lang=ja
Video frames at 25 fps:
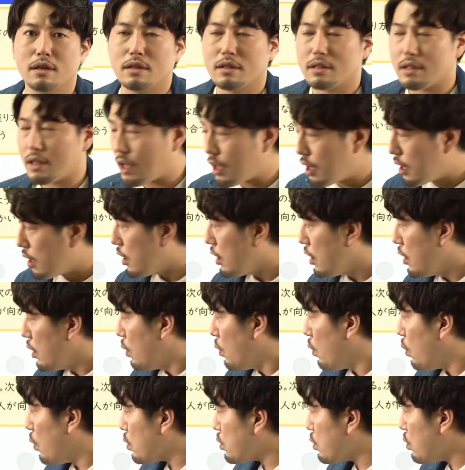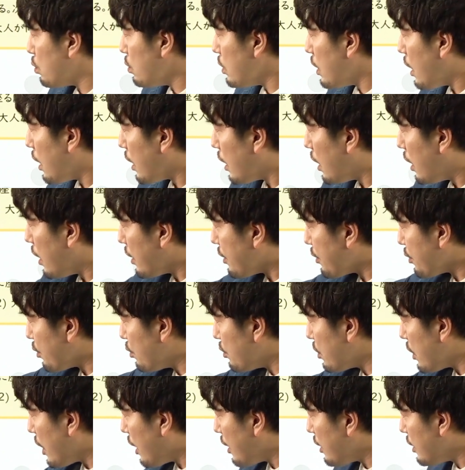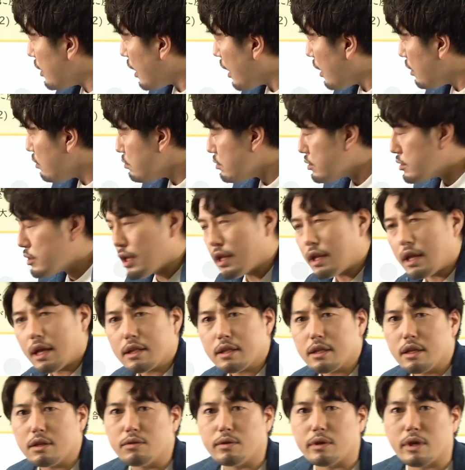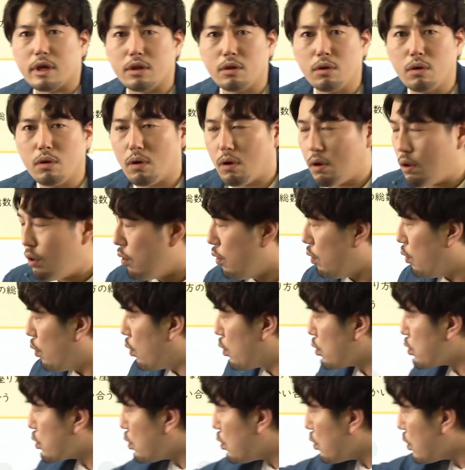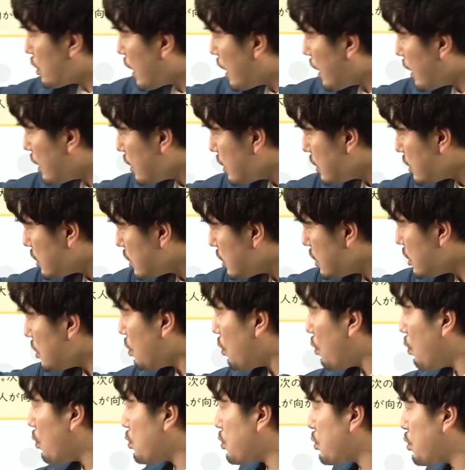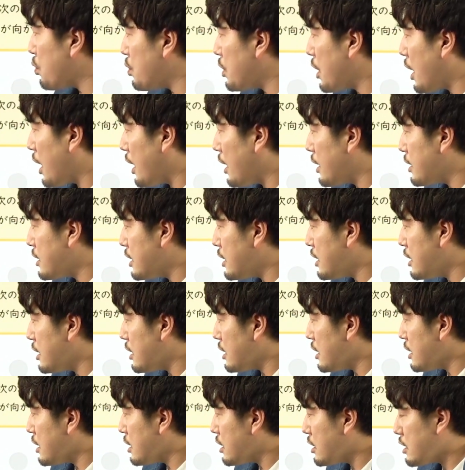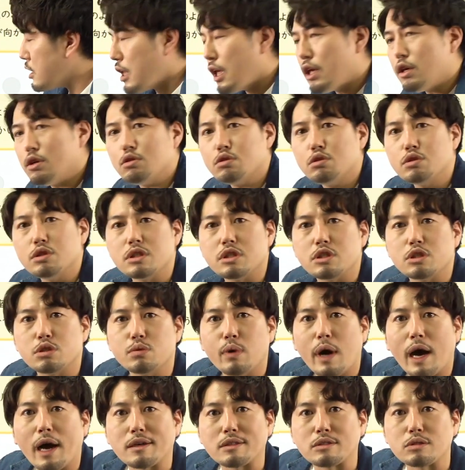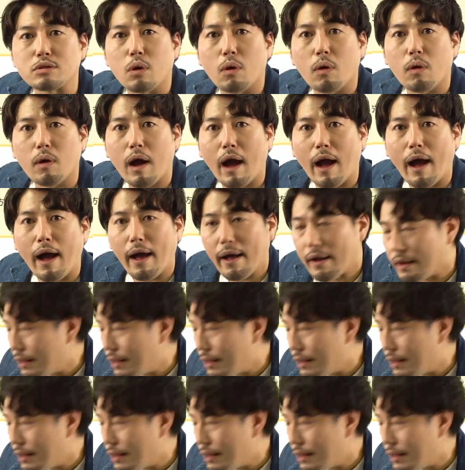で、大人が隣り合うってなってるけど、大人いち、大人にっていう風に座るのか、